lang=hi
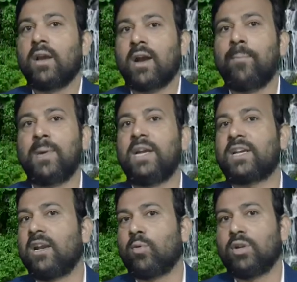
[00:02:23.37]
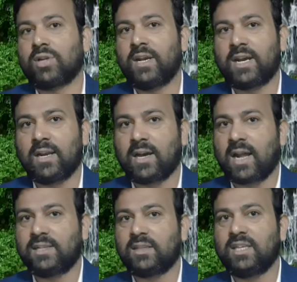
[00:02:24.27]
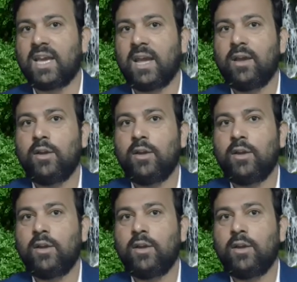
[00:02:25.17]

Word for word: कंप्लीट कैलकुलेशन निकल कर आ जाती है